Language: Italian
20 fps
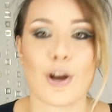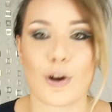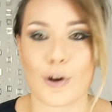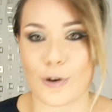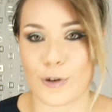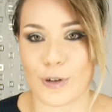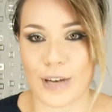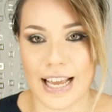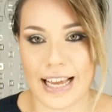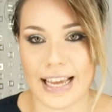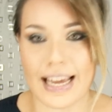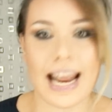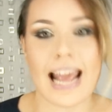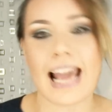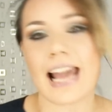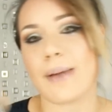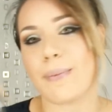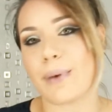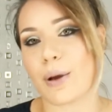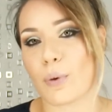con le
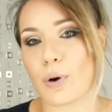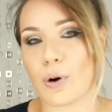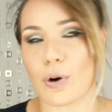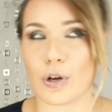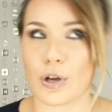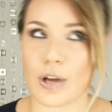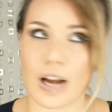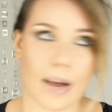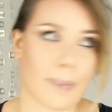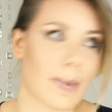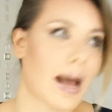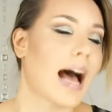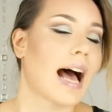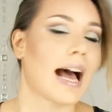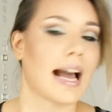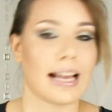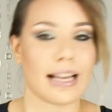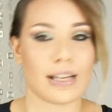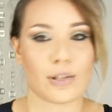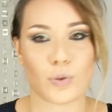creme, quello che
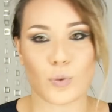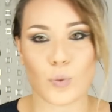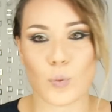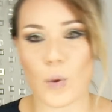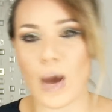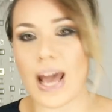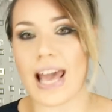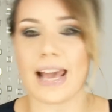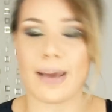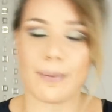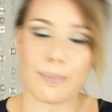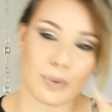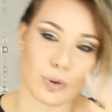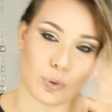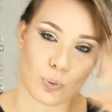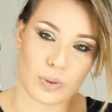oramai sul web